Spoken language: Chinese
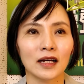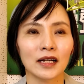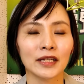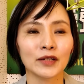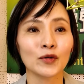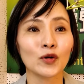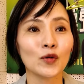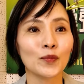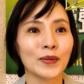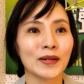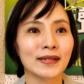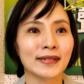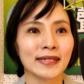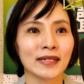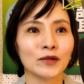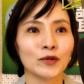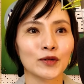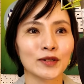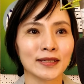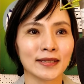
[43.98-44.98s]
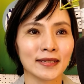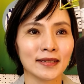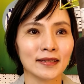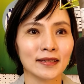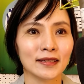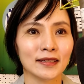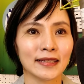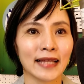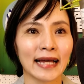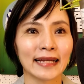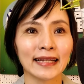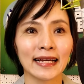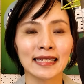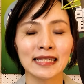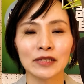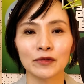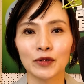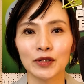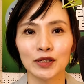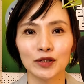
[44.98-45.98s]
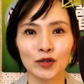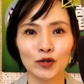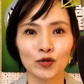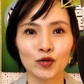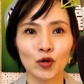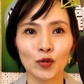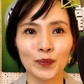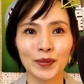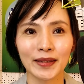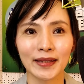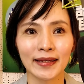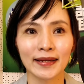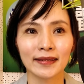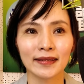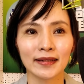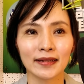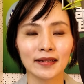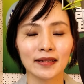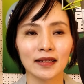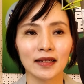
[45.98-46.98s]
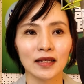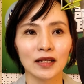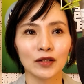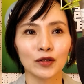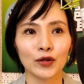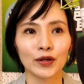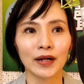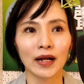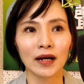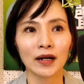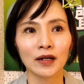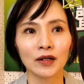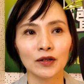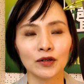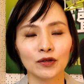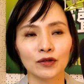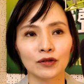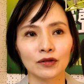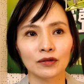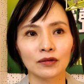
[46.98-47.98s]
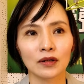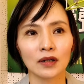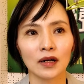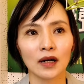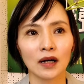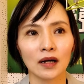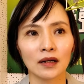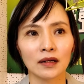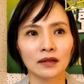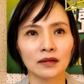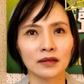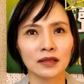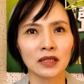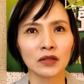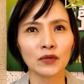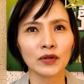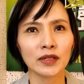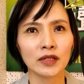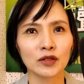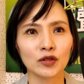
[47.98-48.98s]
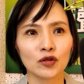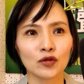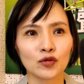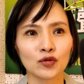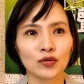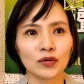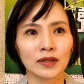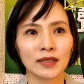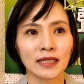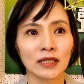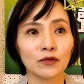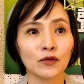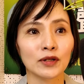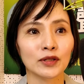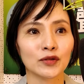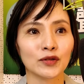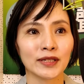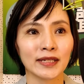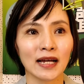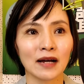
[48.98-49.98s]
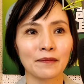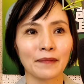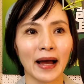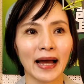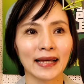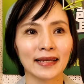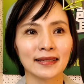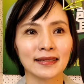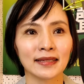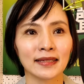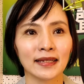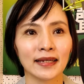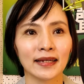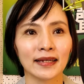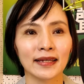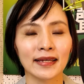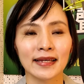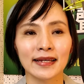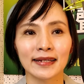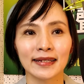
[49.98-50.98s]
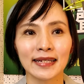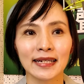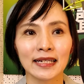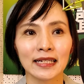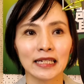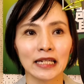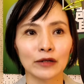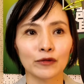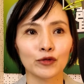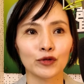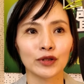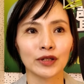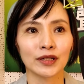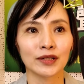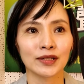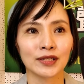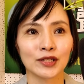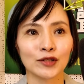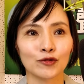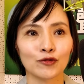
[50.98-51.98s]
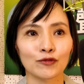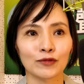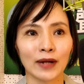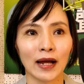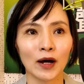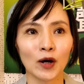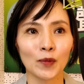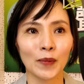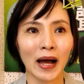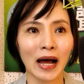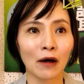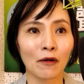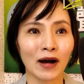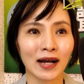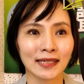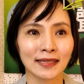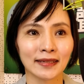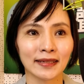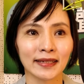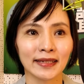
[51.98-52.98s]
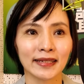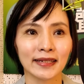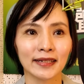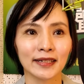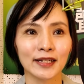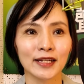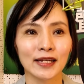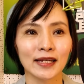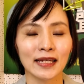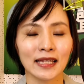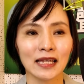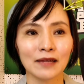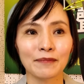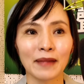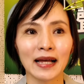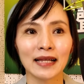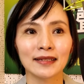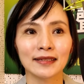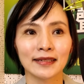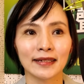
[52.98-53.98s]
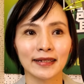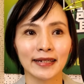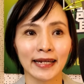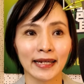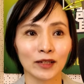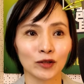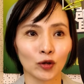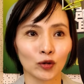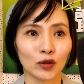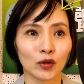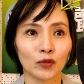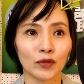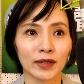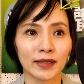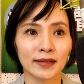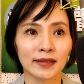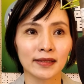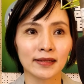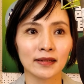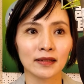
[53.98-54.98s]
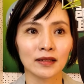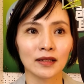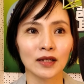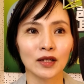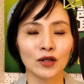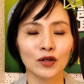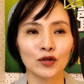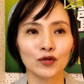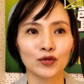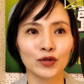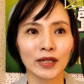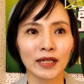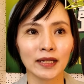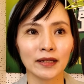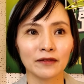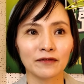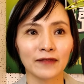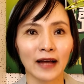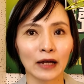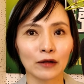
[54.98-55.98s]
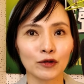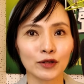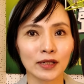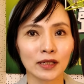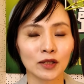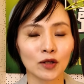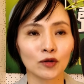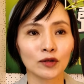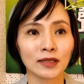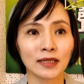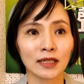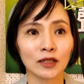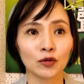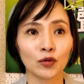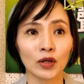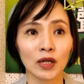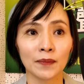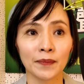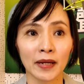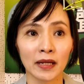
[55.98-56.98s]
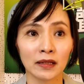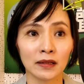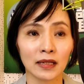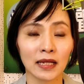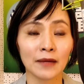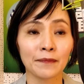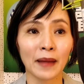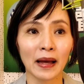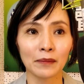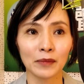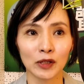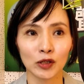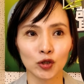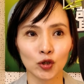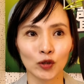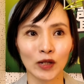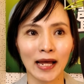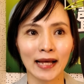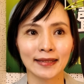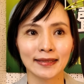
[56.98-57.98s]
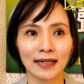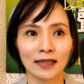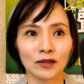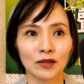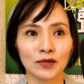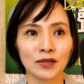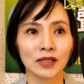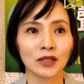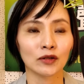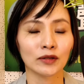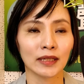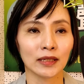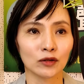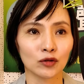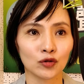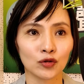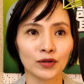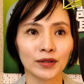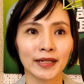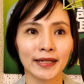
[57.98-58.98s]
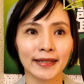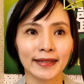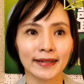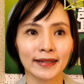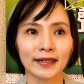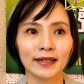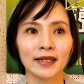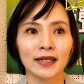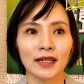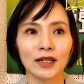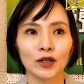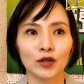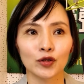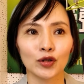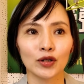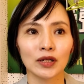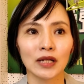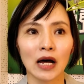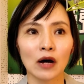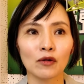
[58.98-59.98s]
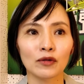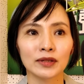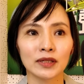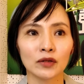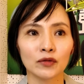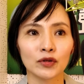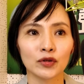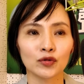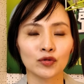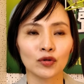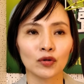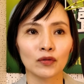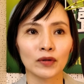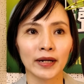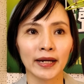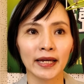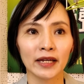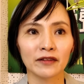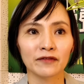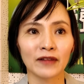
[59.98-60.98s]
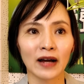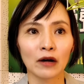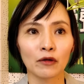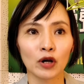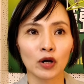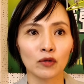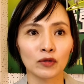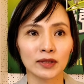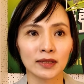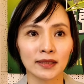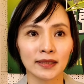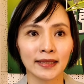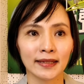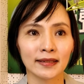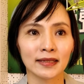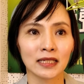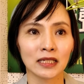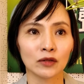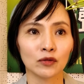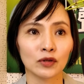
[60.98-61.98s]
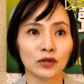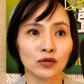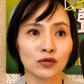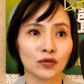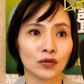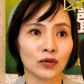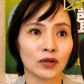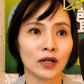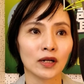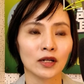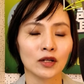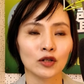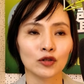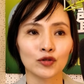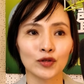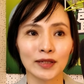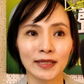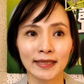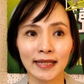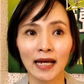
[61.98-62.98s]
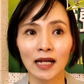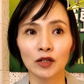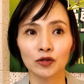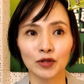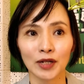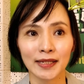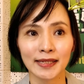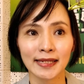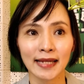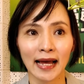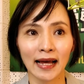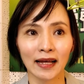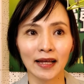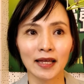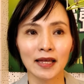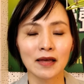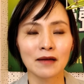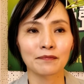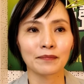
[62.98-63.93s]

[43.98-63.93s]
呃，因为我本身我是台大新闻研究所毕业的，对，然后。呃，新闻研究所新闻就是要把一些各个领域的事物，然后把它化成一个一般人可以懂的文字。所以法律这个东西对一般一般民众来讲都是有点距离的，对。然后我认为说，我可以发挥我之前新闻所学习到的专长，